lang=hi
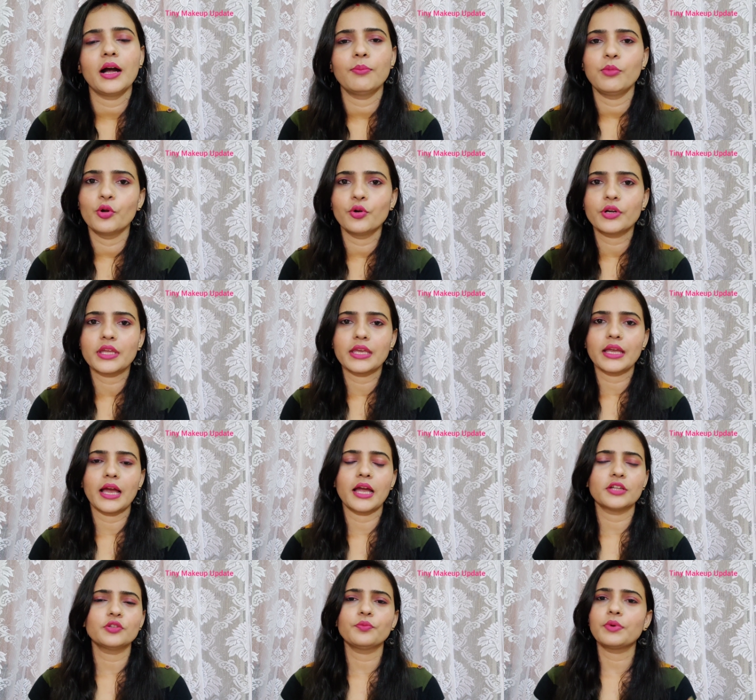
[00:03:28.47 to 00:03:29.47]
अपलोड
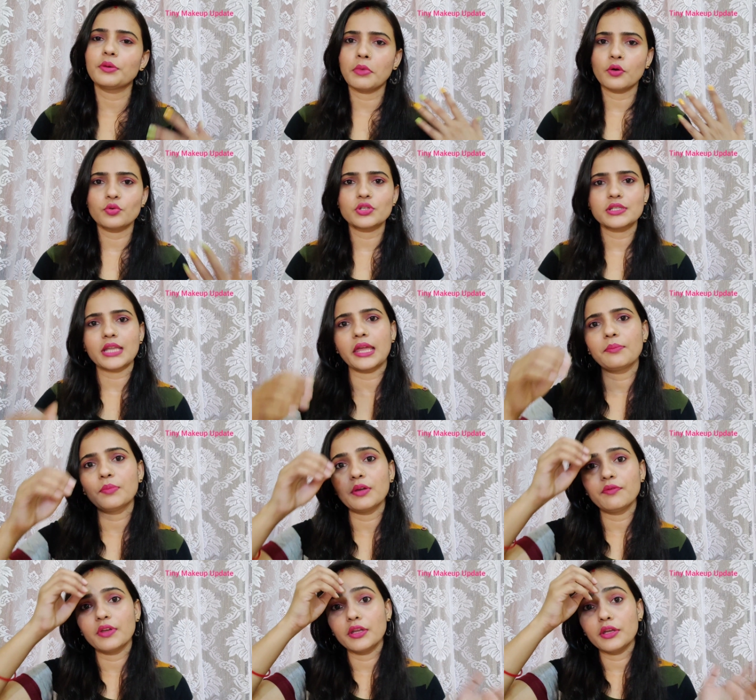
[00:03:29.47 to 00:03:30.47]
किया है तो फिर मैं उस टाइम
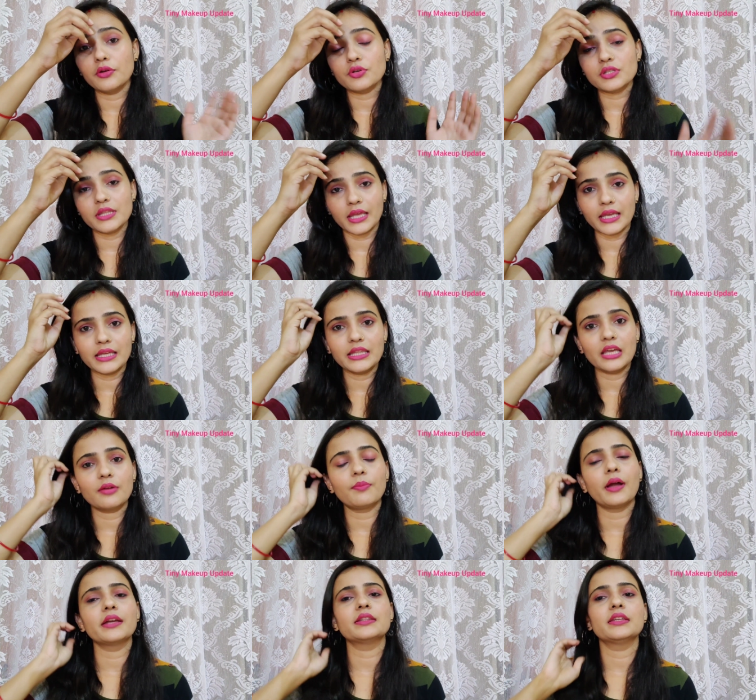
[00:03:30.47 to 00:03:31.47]
पे वीडियोस नहीं
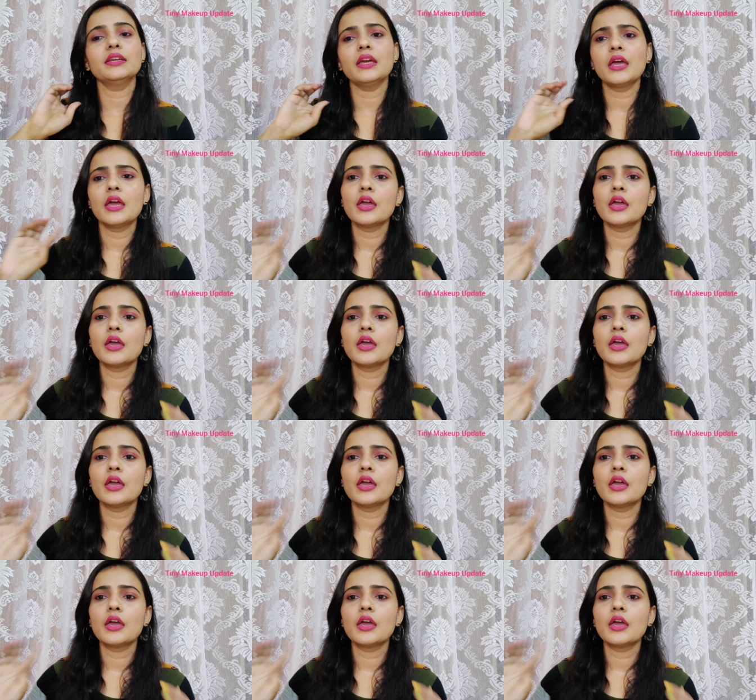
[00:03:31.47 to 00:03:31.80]
देख पाई थी